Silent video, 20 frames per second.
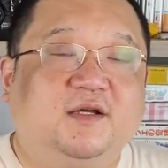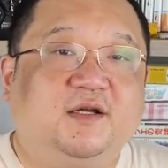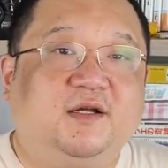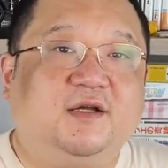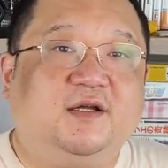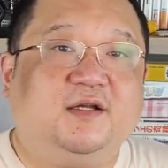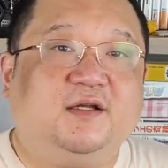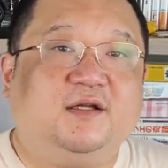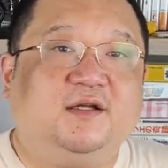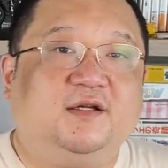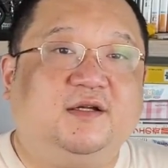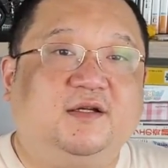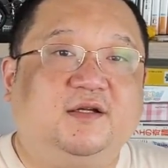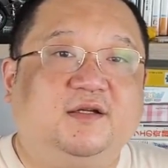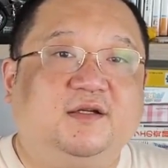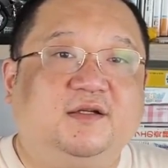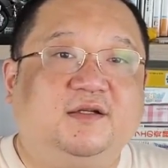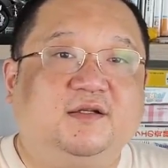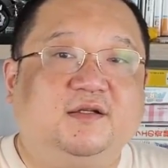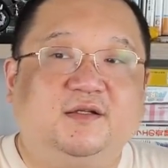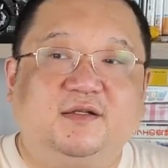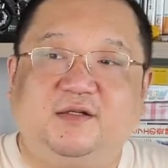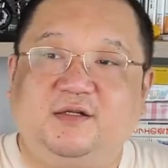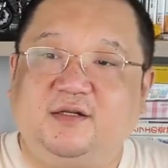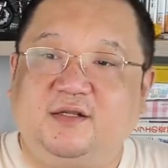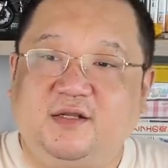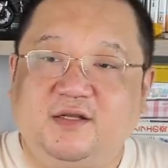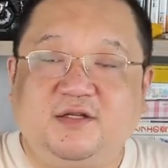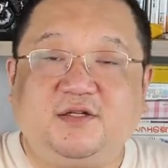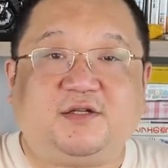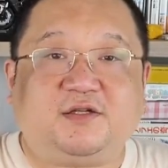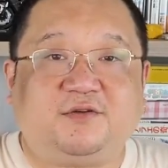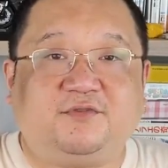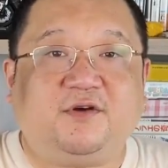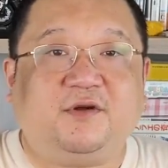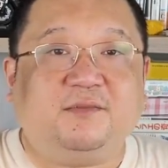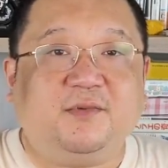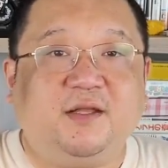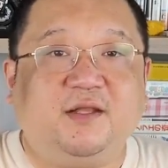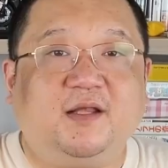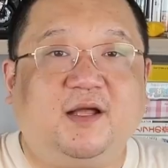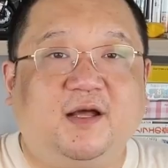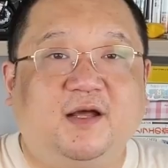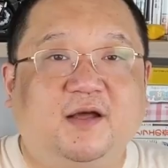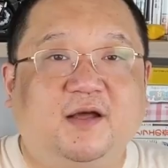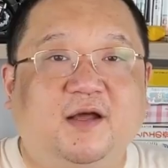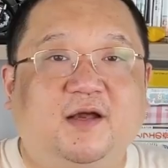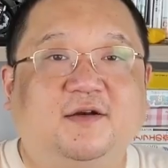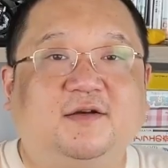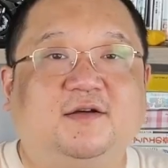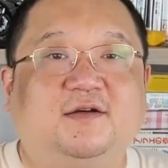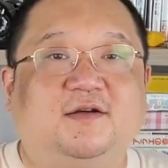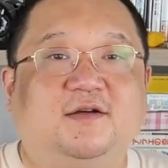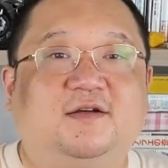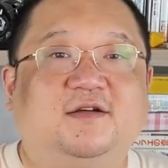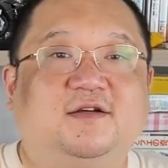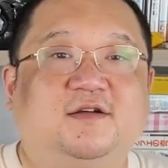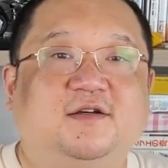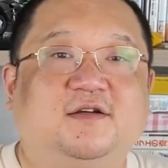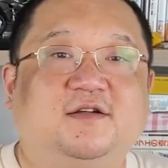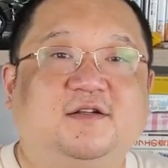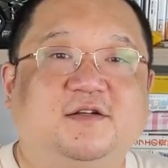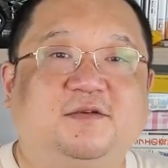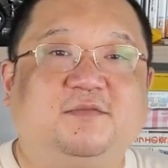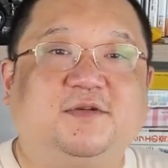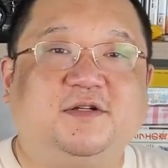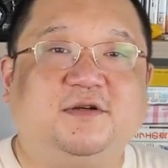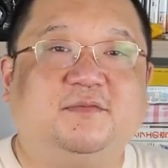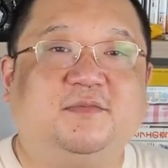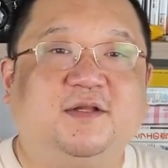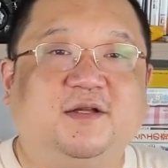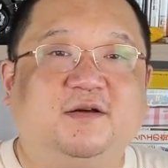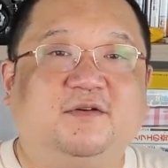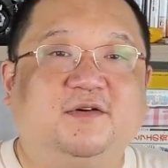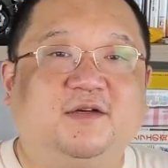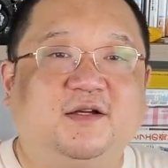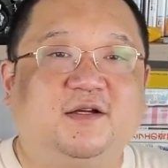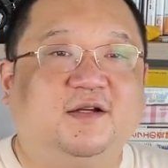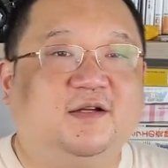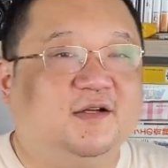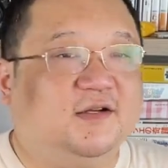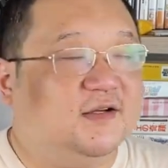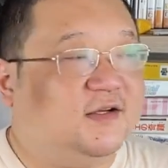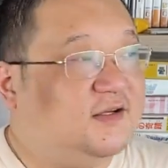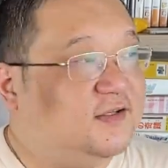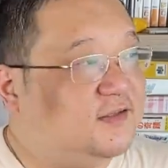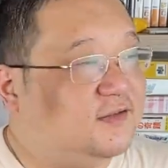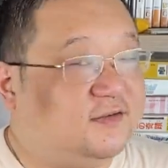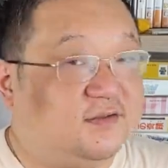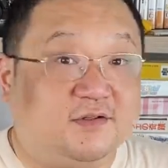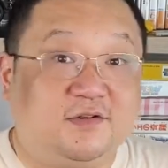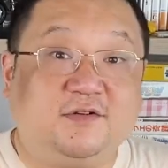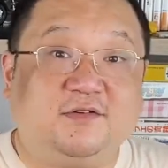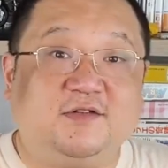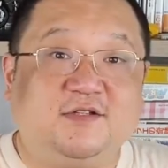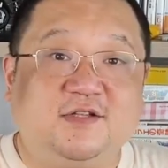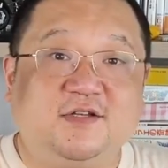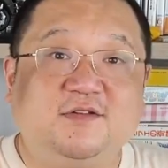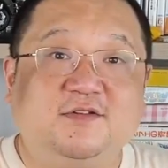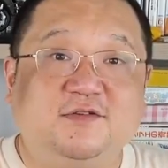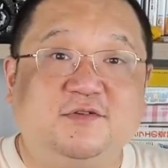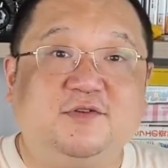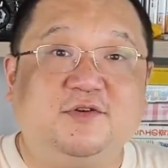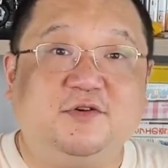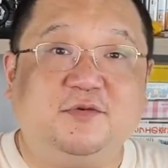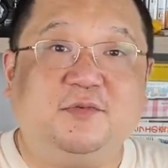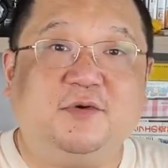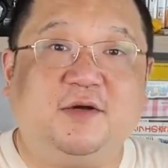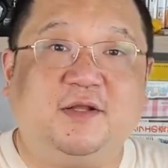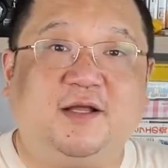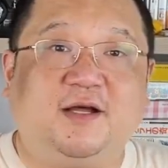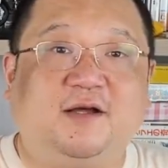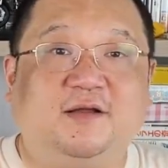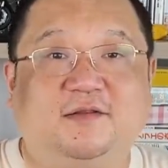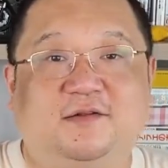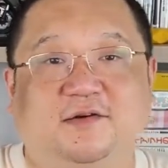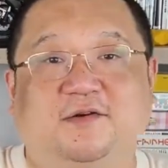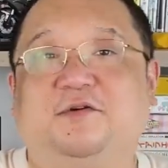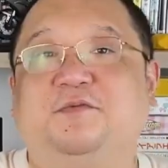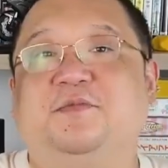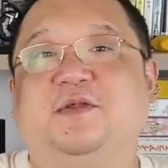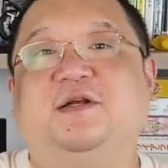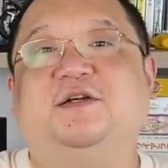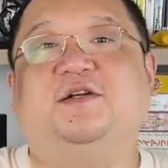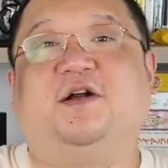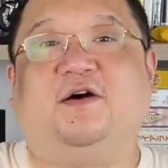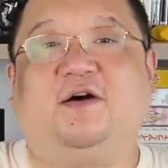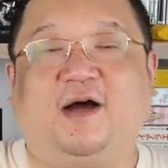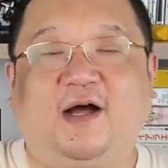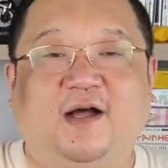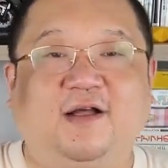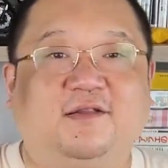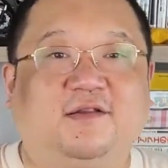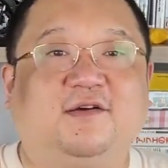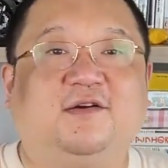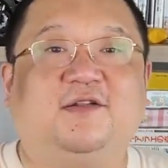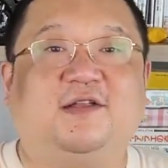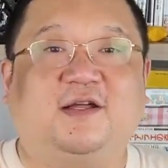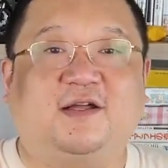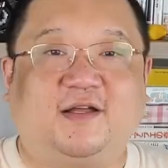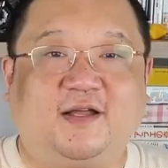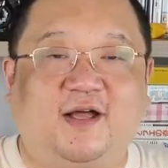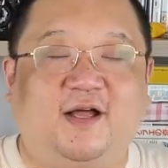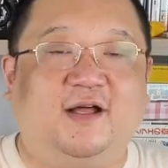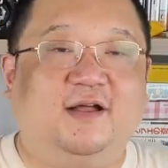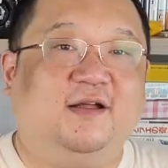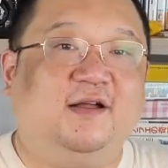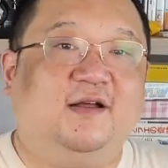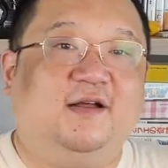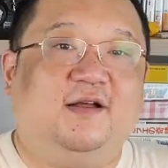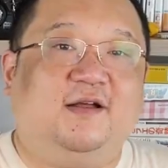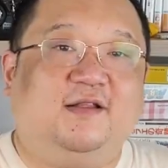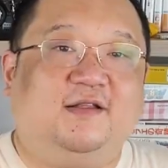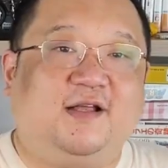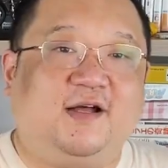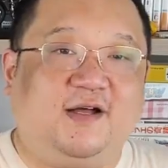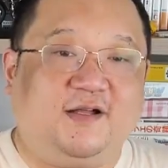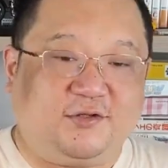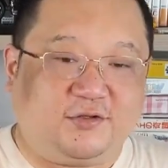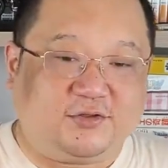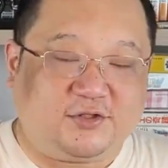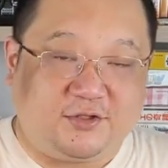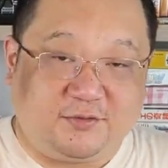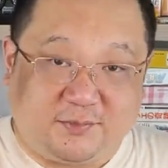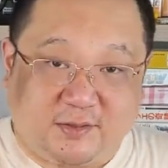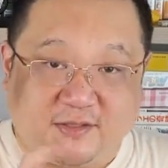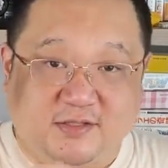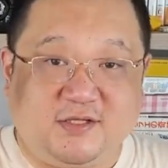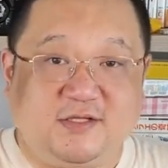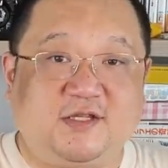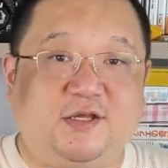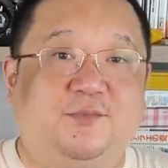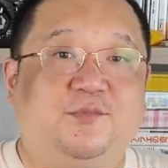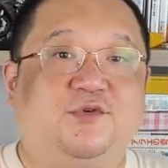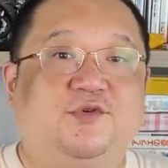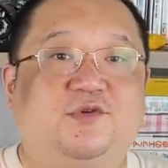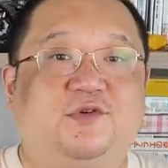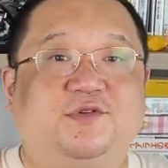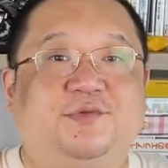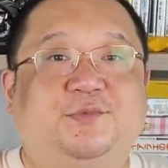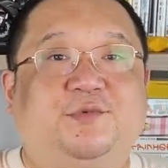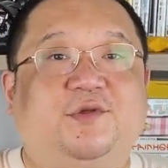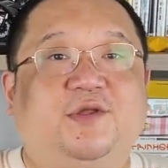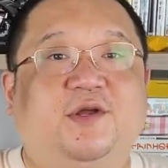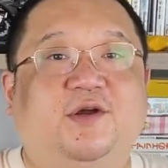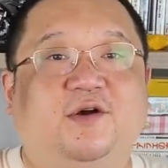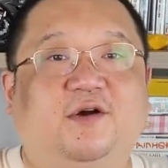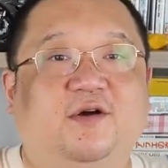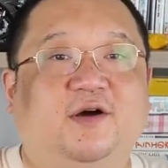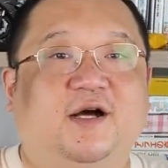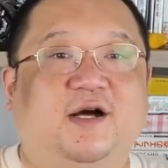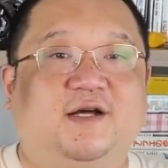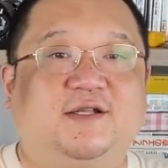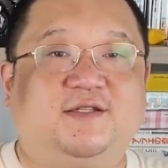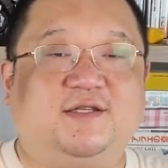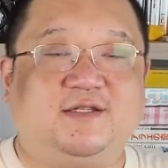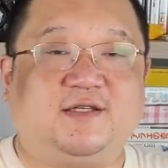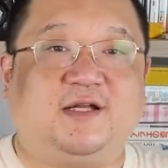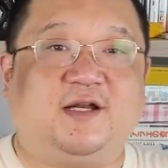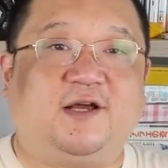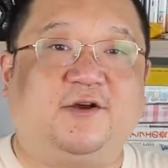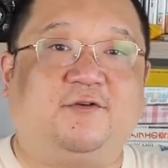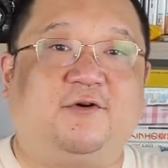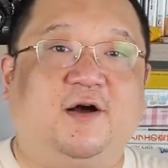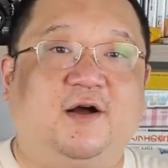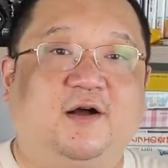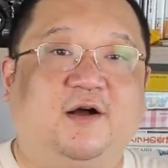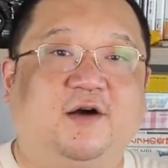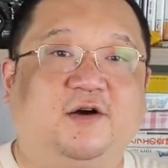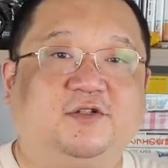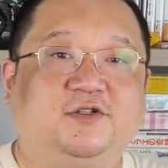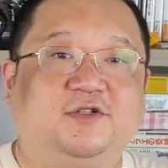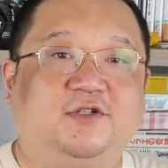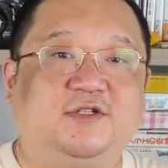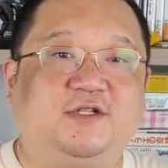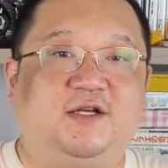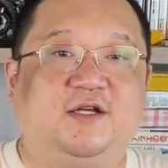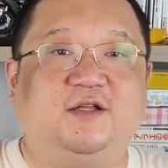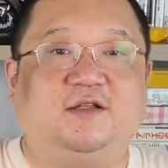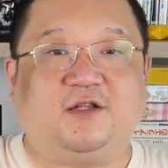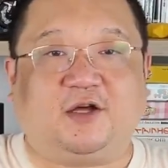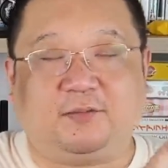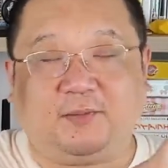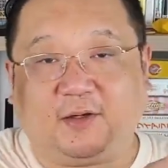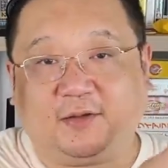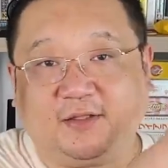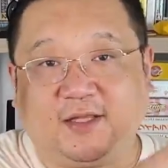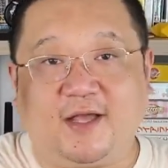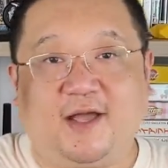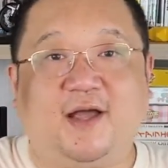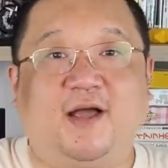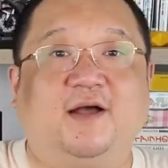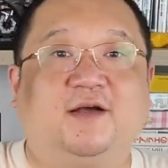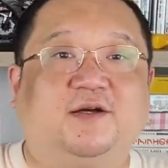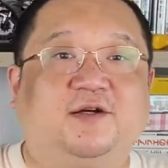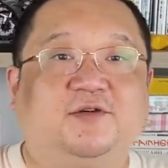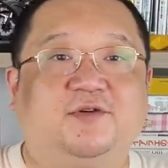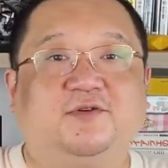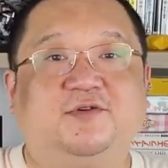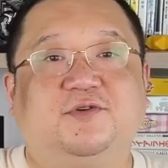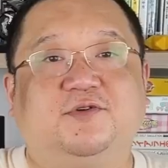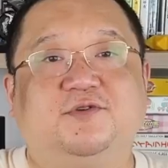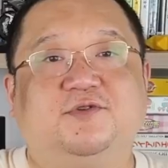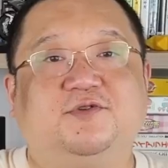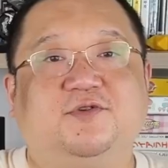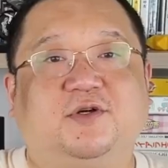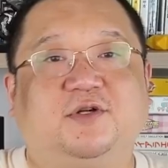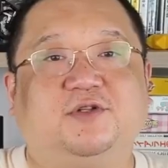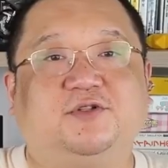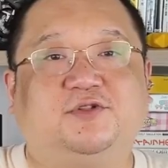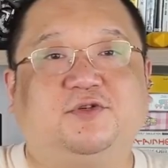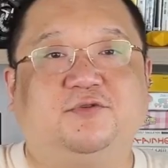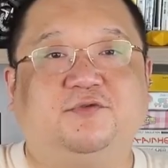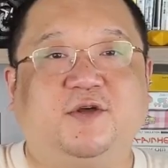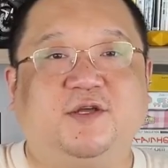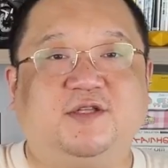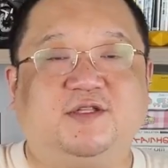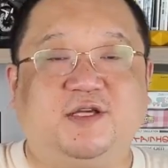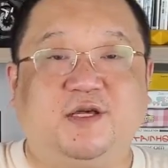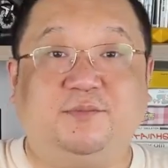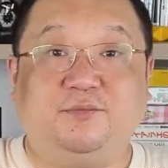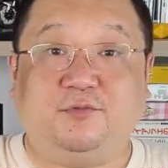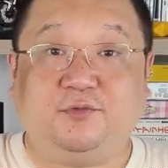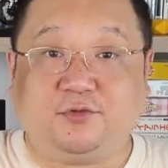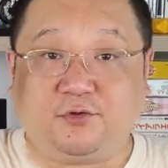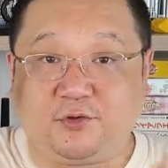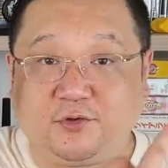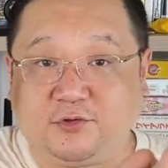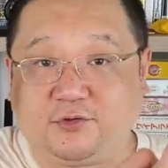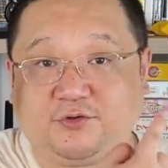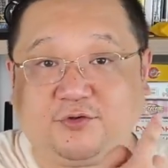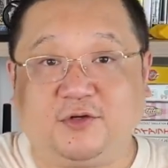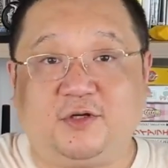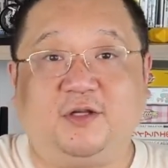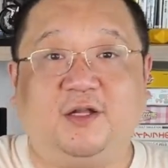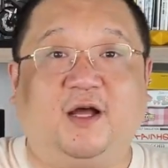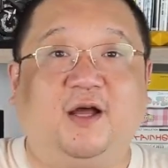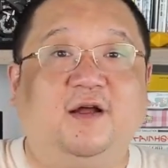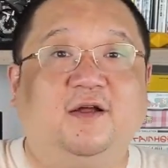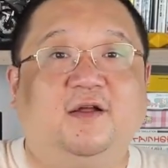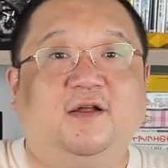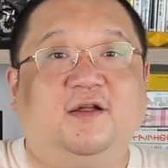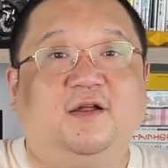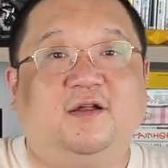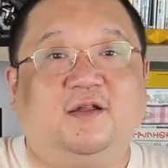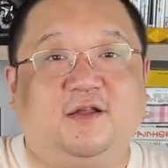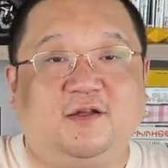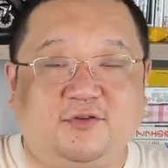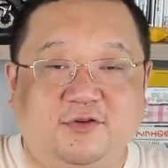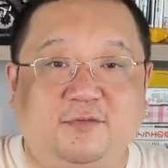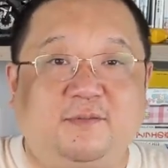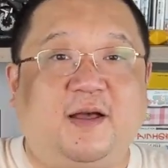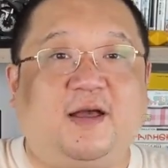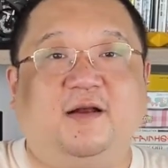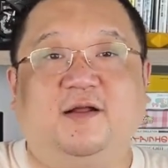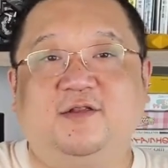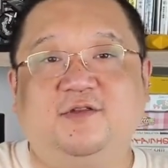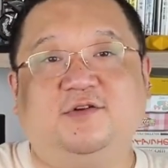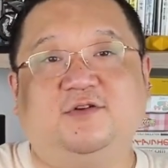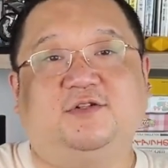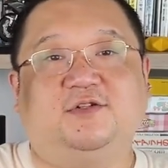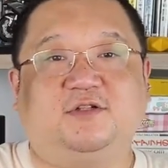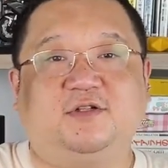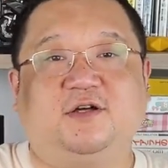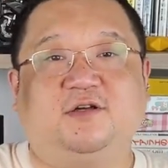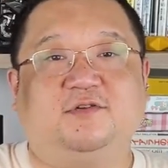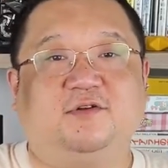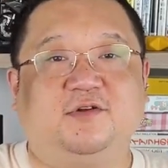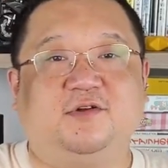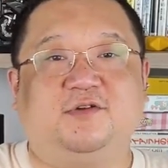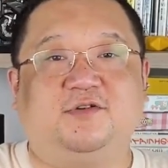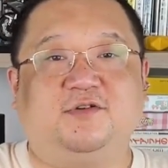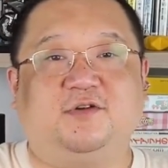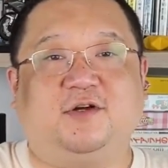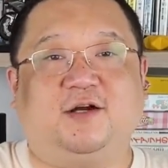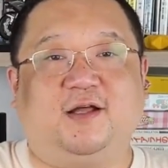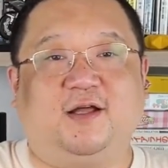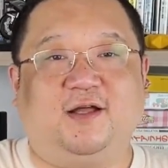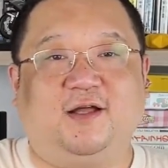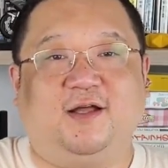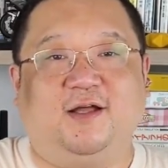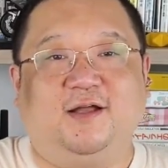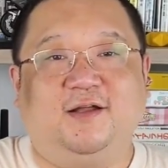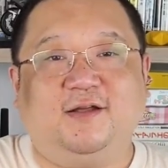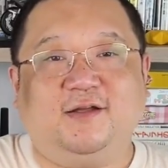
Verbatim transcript: 呃，历史方面呢，还是什么什么的，或者走走这种轻松幽默呢？到时候我们再找啊，到时候再看。那总之，本期节目就是这么多内容啊。接下来广告时间，淘宝店各种有趣的收费节目，多有趣呢！你去买了你就知道多有趣啊！